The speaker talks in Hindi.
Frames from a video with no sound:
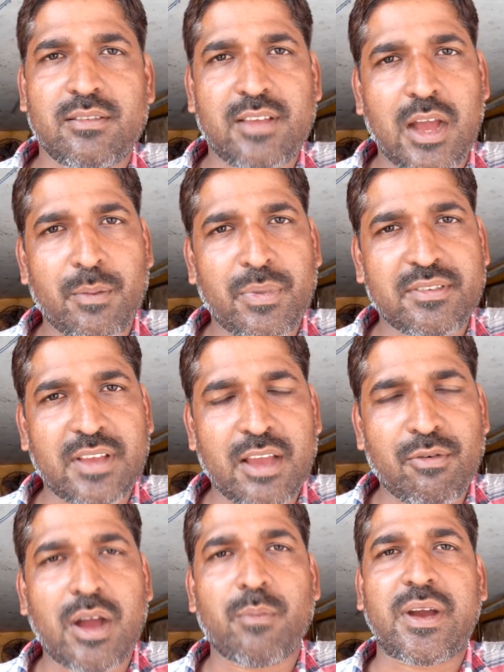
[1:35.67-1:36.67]
जहाँ पर चाहें
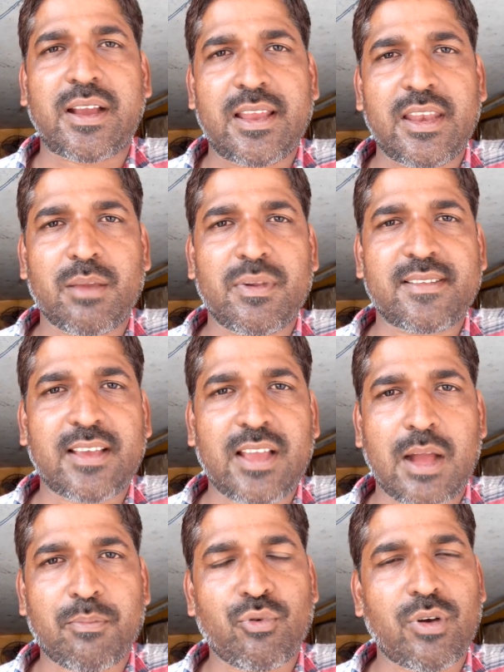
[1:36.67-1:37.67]
वहाँ मकैनिक मिल सके
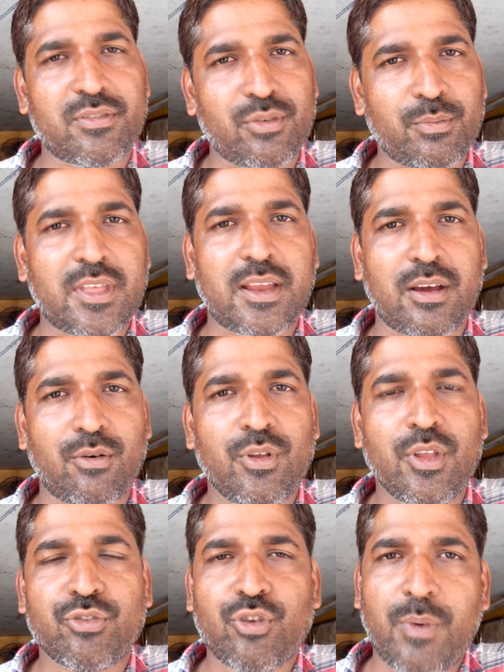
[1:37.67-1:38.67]
आपको असुविधा ना हो
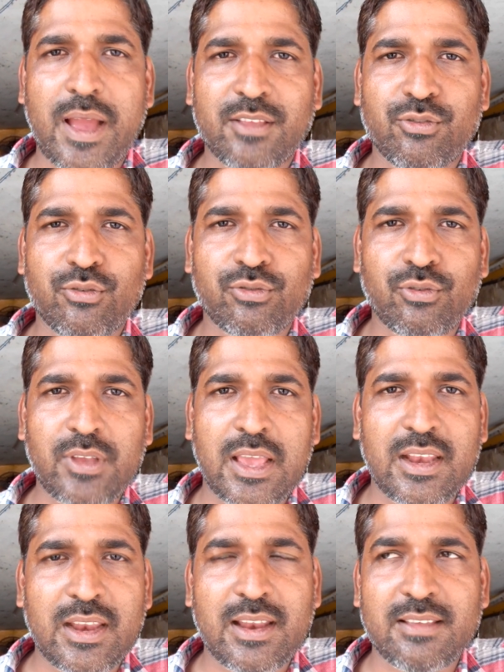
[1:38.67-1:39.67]
तो बाइक दोस्तों
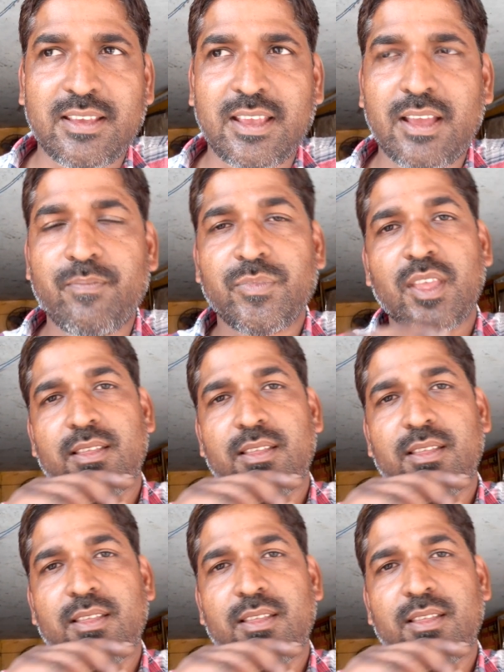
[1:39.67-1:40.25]
यही लेना चाहिए